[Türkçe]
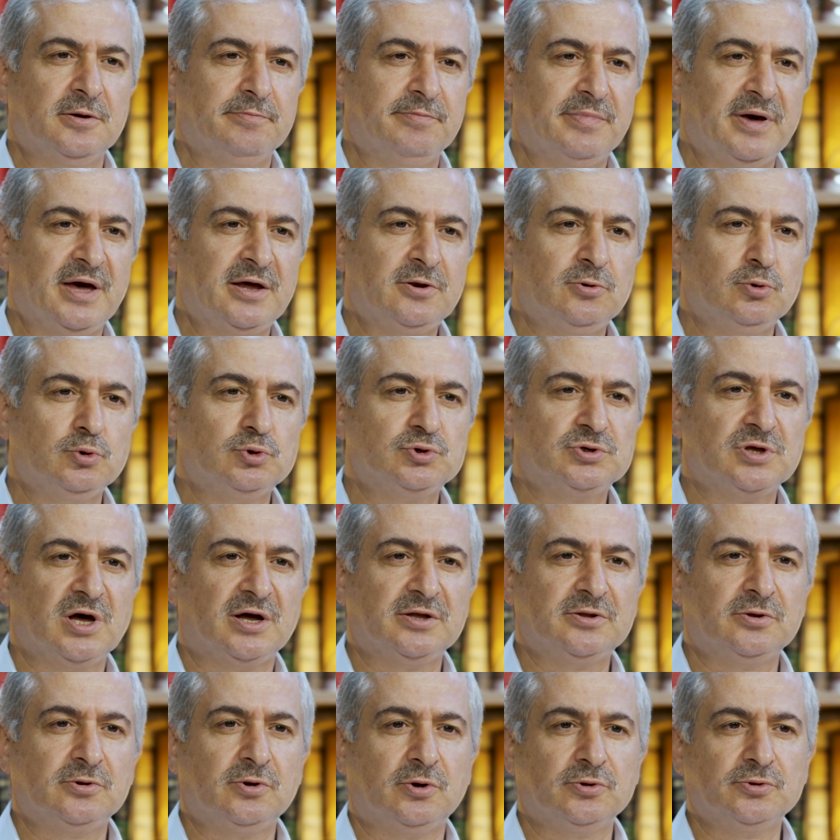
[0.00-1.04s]
Ben
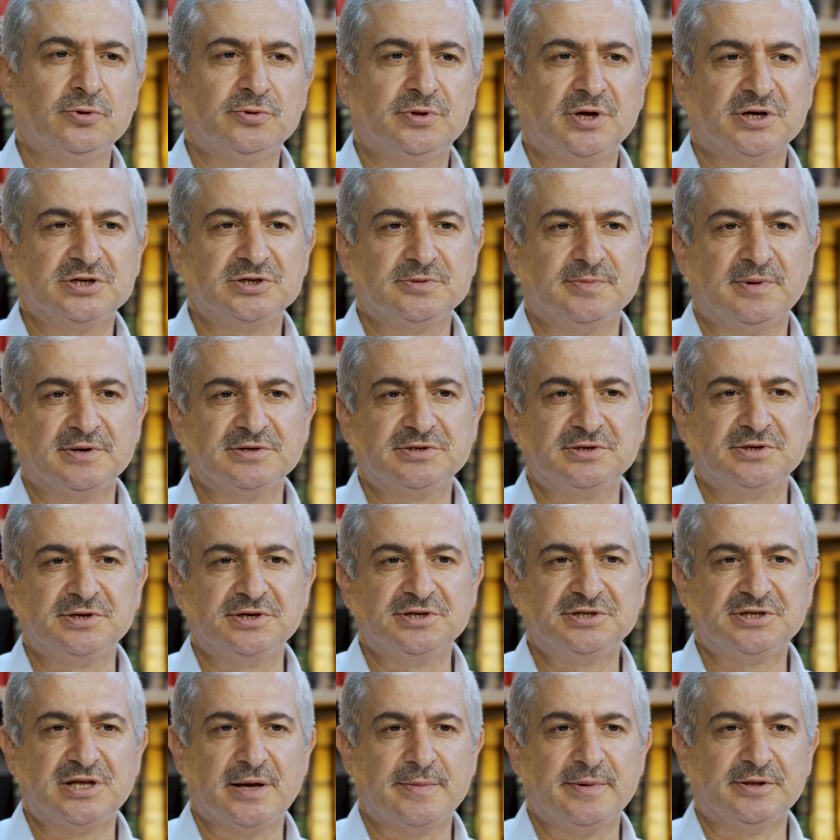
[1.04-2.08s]
üstadın odun taşımasını
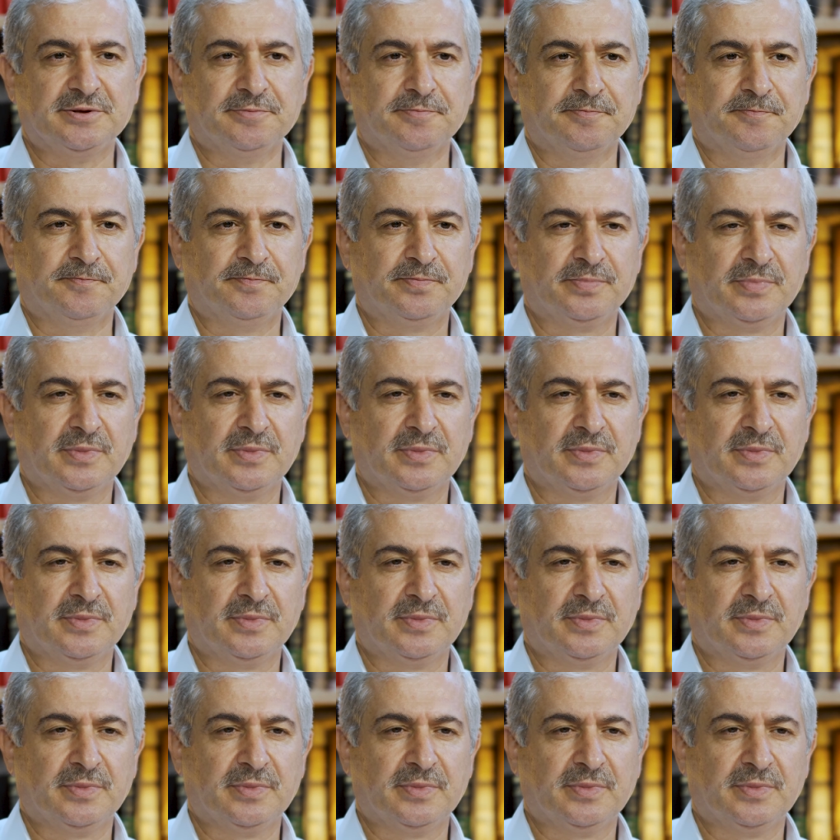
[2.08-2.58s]
istemedim.